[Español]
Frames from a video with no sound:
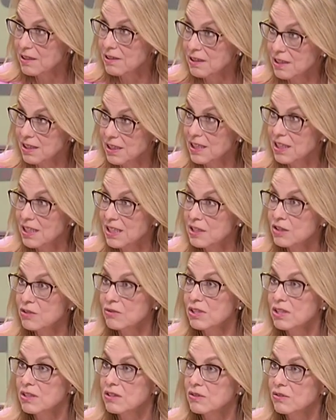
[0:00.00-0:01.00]
y eso
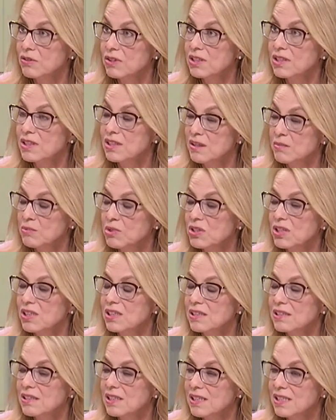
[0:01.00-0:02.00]
es donde tenemos
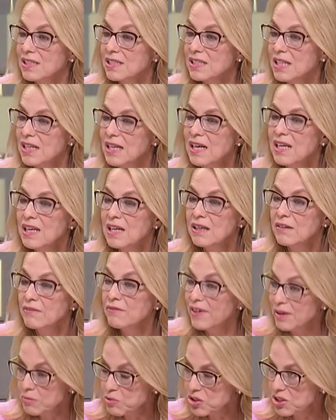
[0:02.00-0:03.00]
el interés.
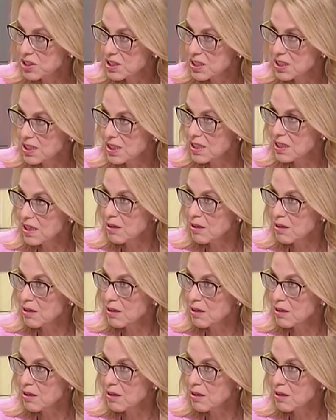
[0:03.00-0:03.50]
Vamos a seguir